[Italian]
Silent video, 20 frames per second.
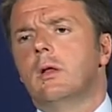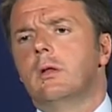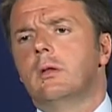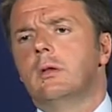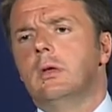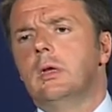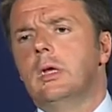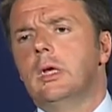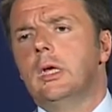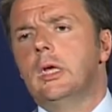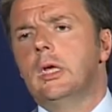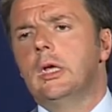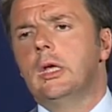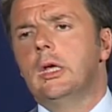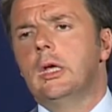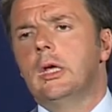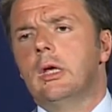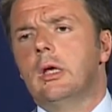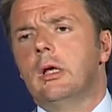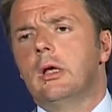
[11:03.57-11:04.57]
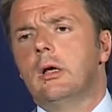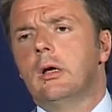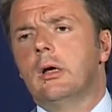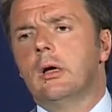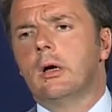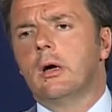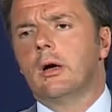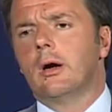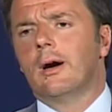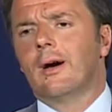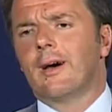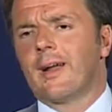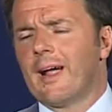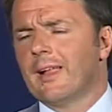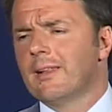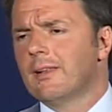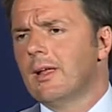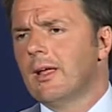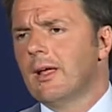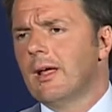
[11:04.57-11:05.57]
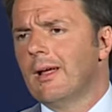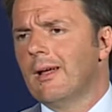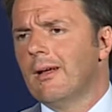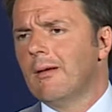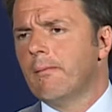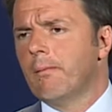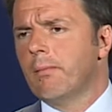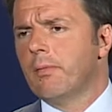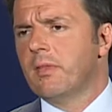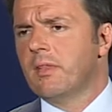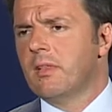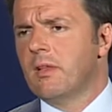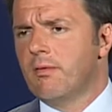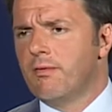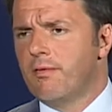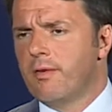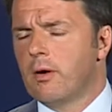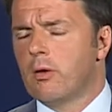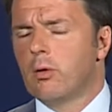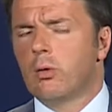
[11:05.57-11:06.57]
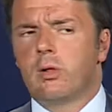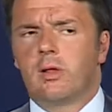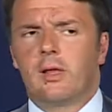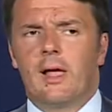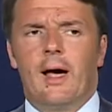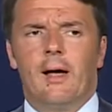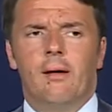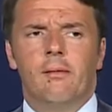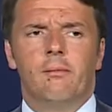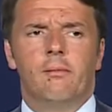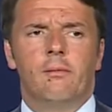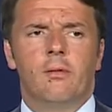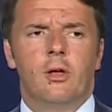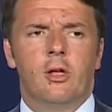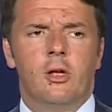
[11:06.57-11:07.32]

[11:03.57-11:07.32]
di, grande difficoltà.